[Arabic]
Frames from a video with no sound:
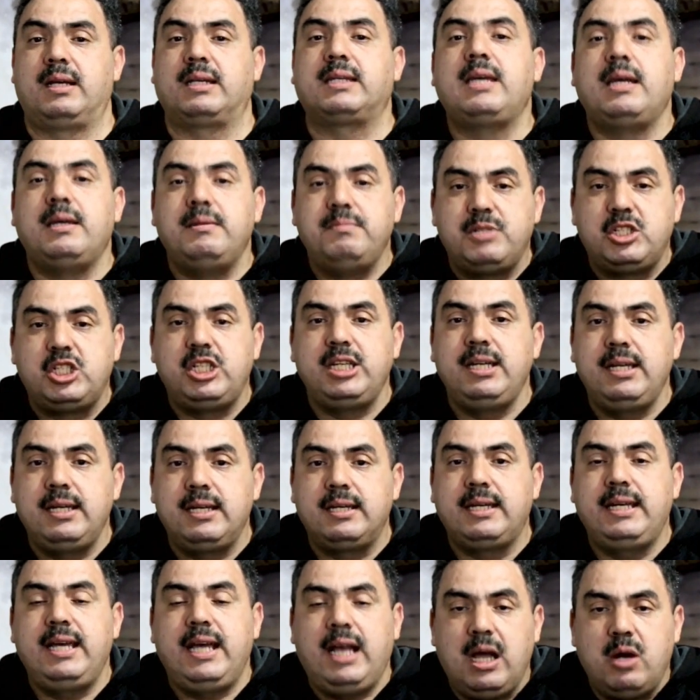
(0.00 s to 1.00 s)
كيمشي
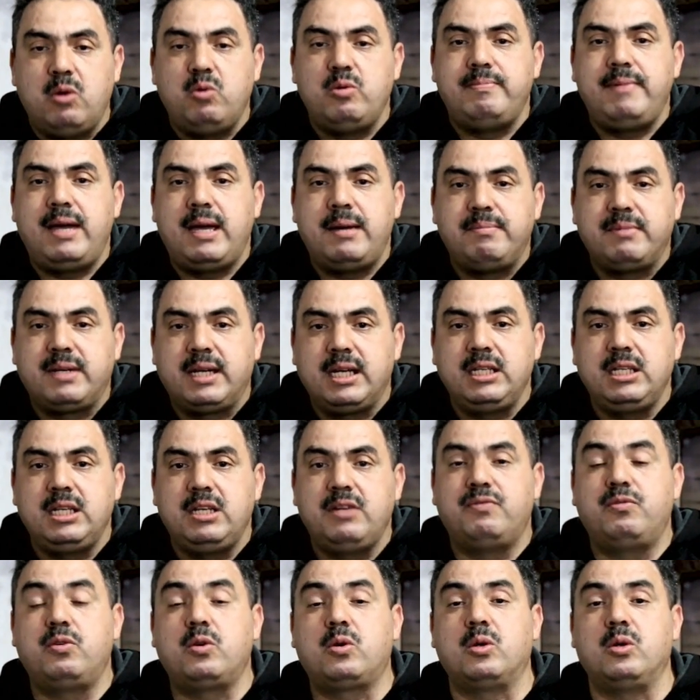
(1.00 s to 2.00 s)
كيحاول ما امكن
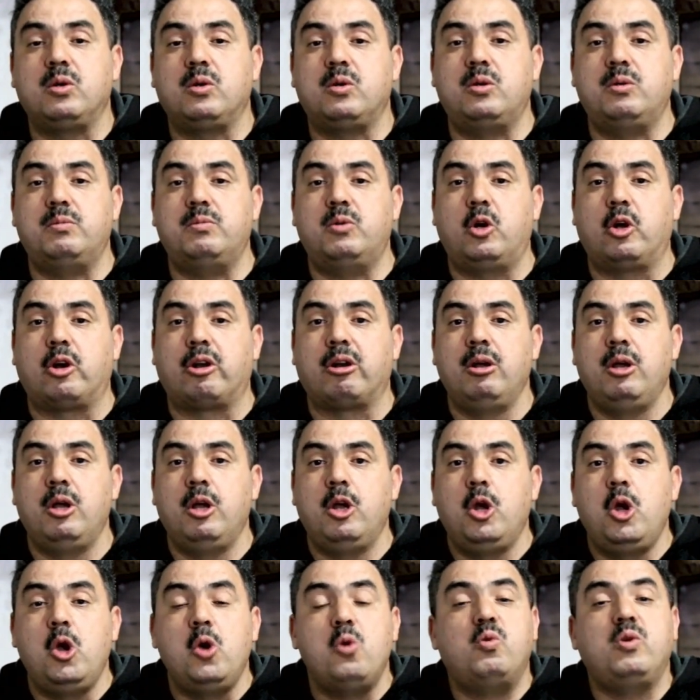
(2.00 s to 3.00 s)
يفك الامور
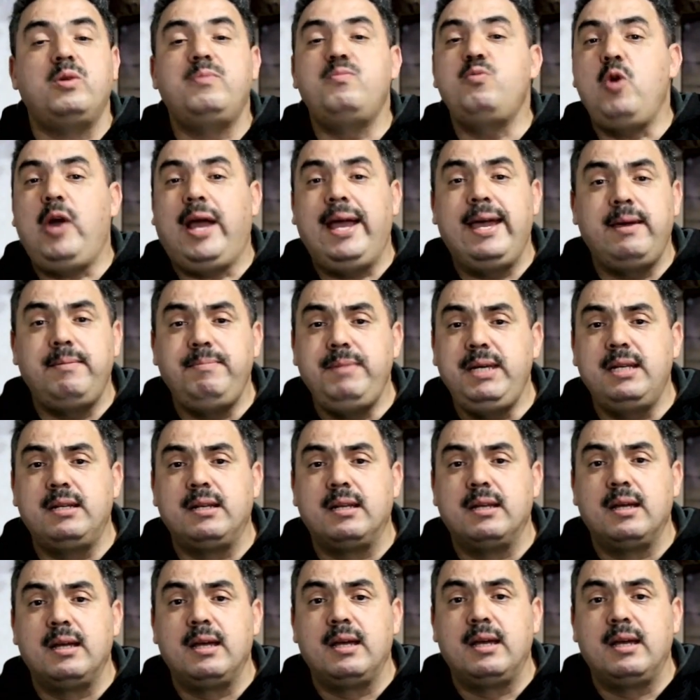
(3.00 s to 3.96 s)
والمحامين